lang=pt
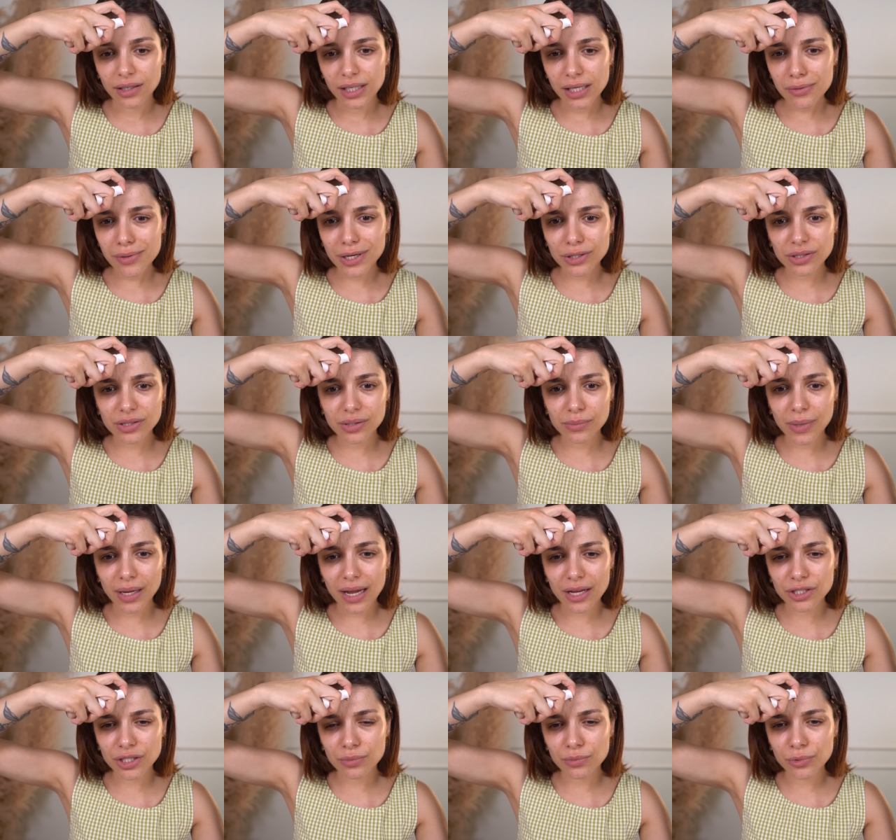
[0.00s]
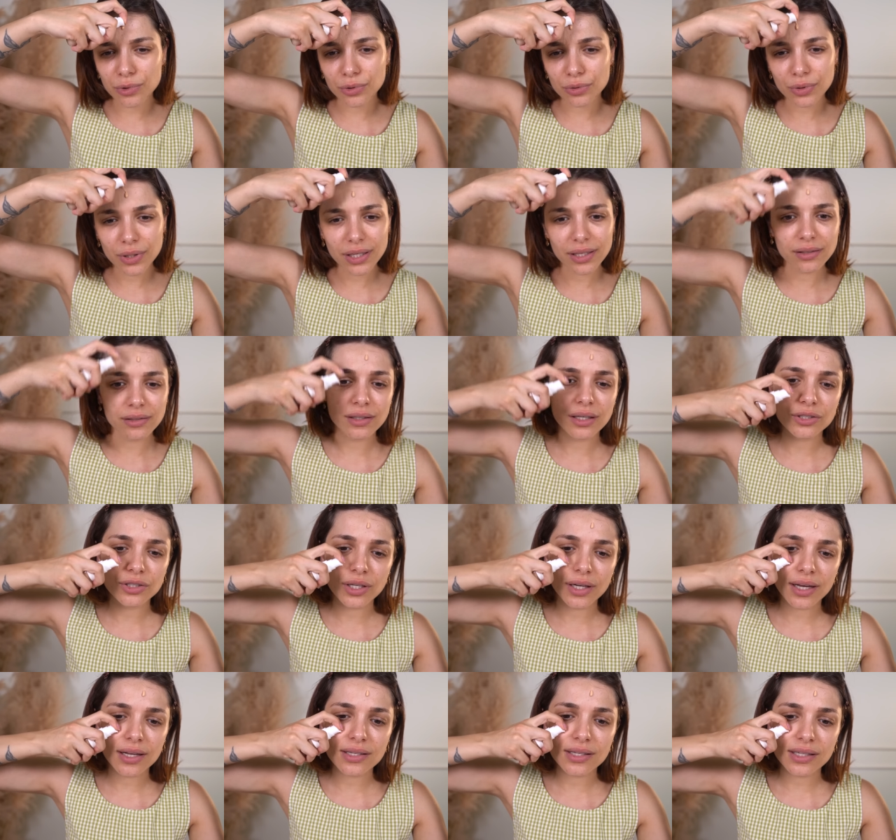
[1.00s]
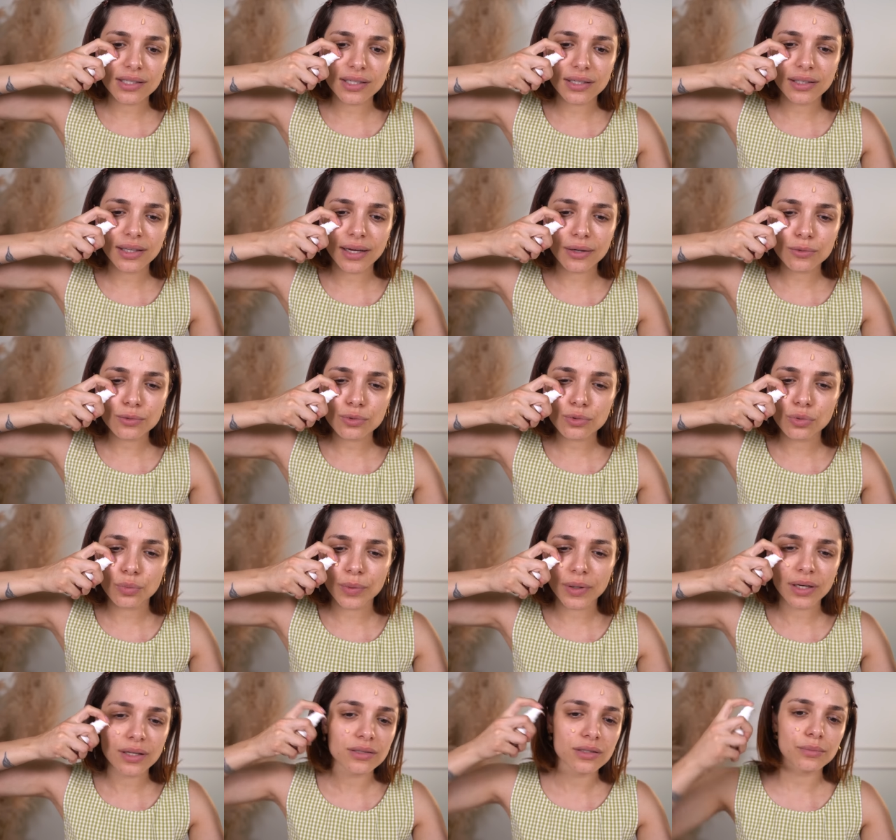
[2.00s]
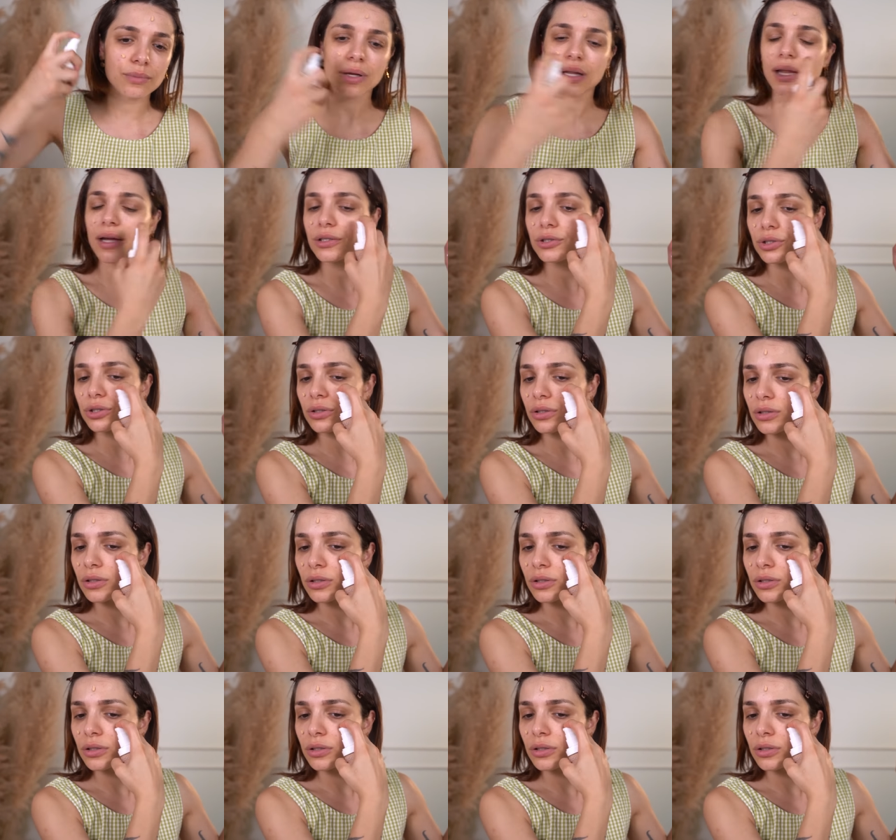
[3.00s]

E eu acho essa embalagem muito linda. Achei que eles acertaram super nessa embalagem.